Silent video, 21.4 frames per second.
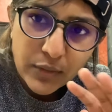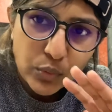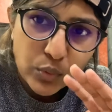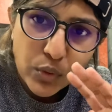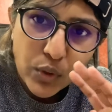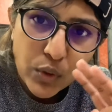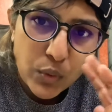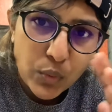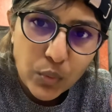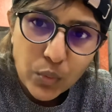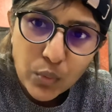
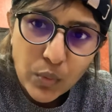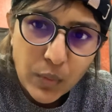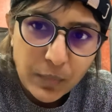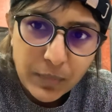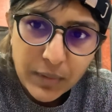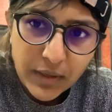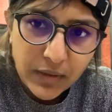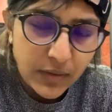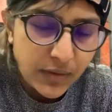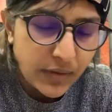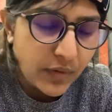का लोगों को
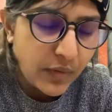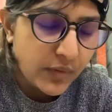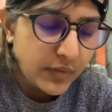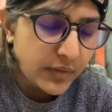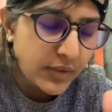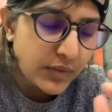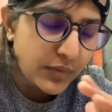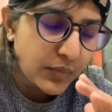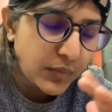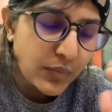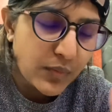अपना करना
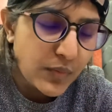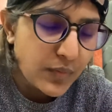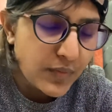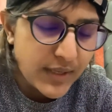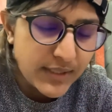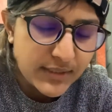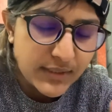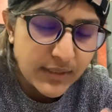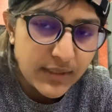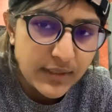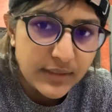होता तो
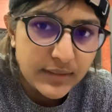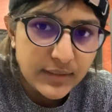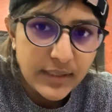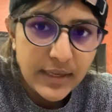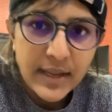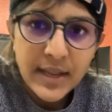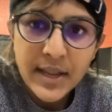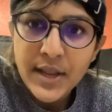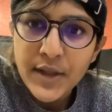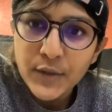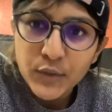वैसे करते
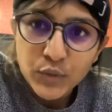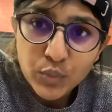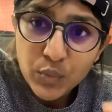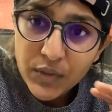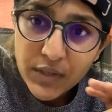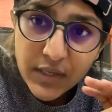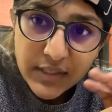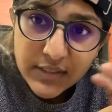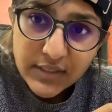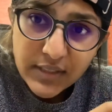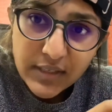हैं सो इट
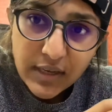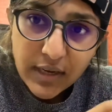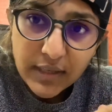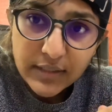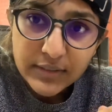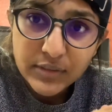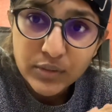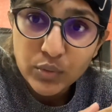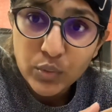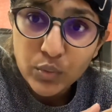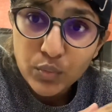डजेंट
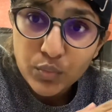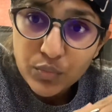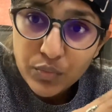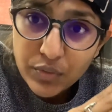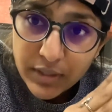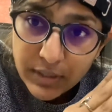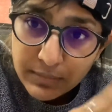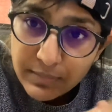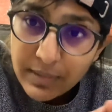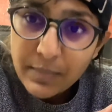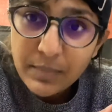लास्ट सो
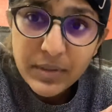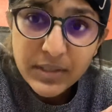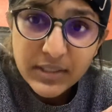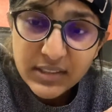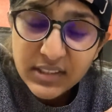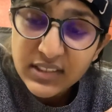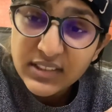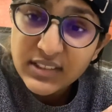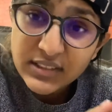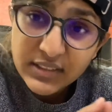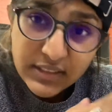रिमेंबर
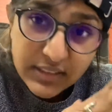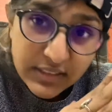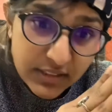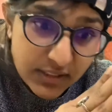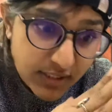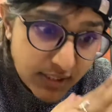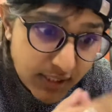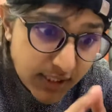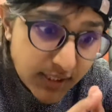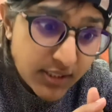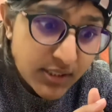दिस
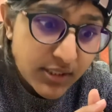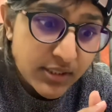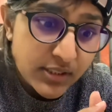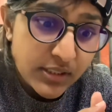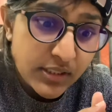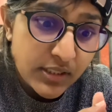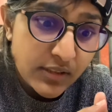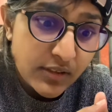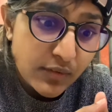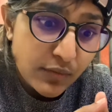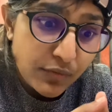दिस
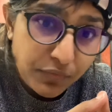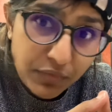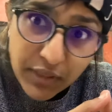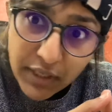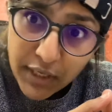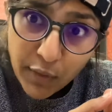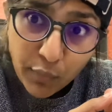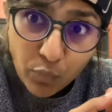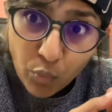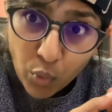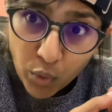
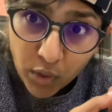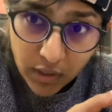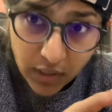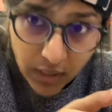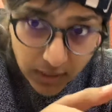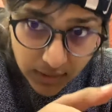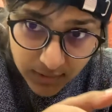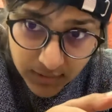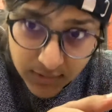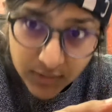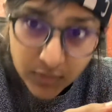feeling won't
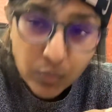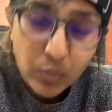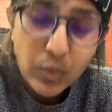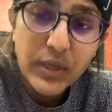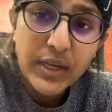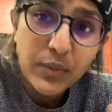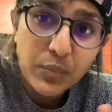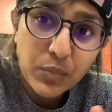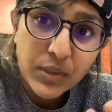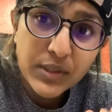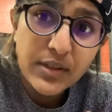last
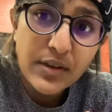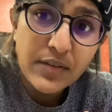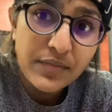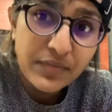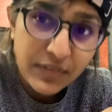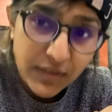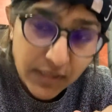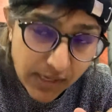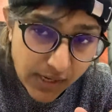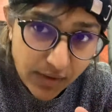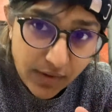whatever they are
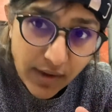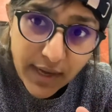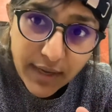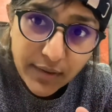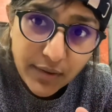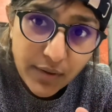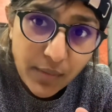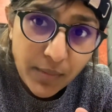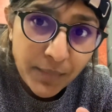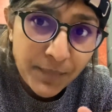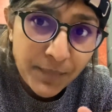feeling right now